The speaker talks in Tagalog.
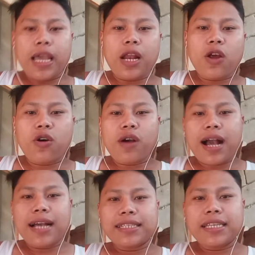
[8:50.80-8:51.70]

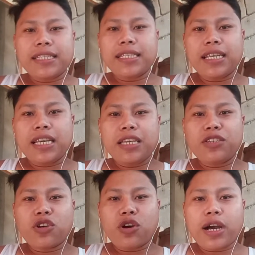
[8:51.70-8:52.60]
Hello, uh,
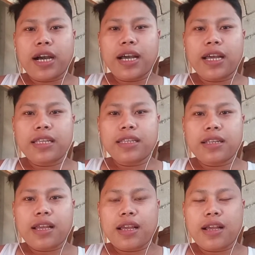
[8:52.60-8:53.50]
Sisi Joanne.
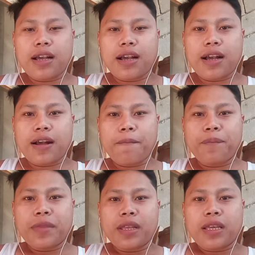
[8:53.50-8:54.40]
Uh,
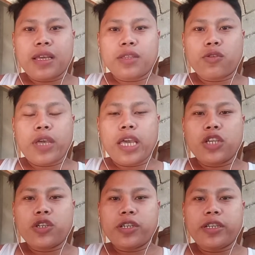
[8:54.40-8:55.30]

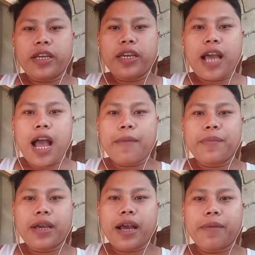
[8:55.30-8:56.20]
today is your day.
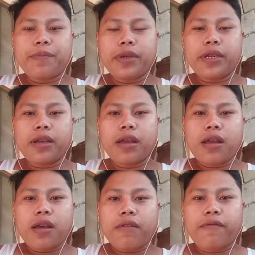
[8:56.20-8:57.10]
Happy, happy
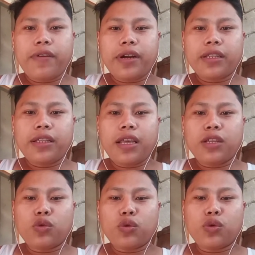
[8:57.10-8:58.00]

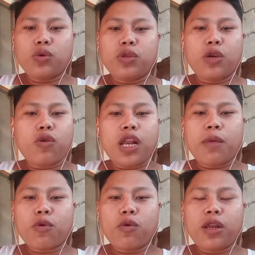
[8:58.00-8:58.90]
birthday to you. Hindi
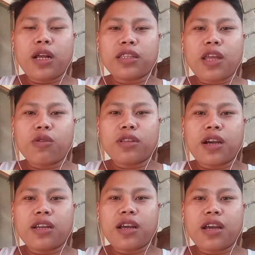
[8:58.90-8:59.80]
ko alam kung ilang
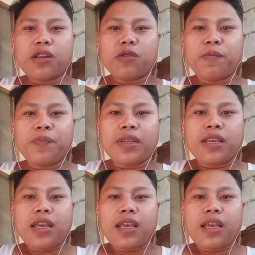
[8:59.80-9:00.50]
taon ka na ano.